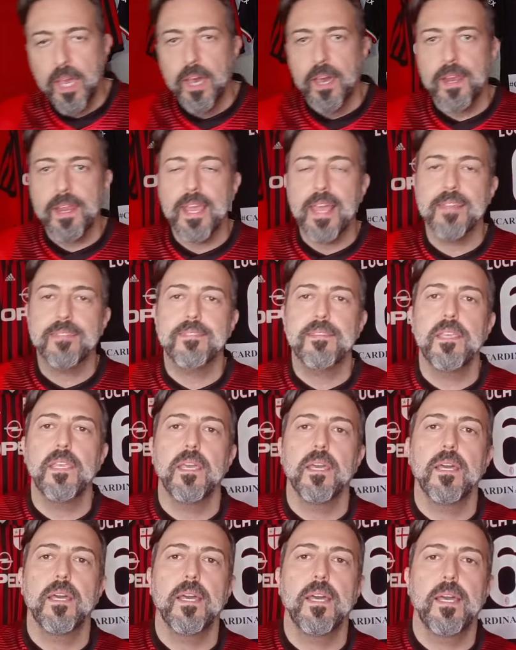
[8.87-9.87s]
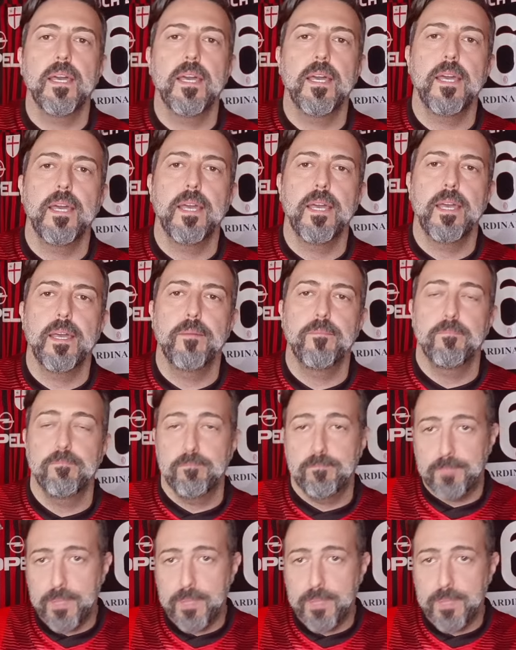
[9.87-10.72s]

Ragazzi, eh,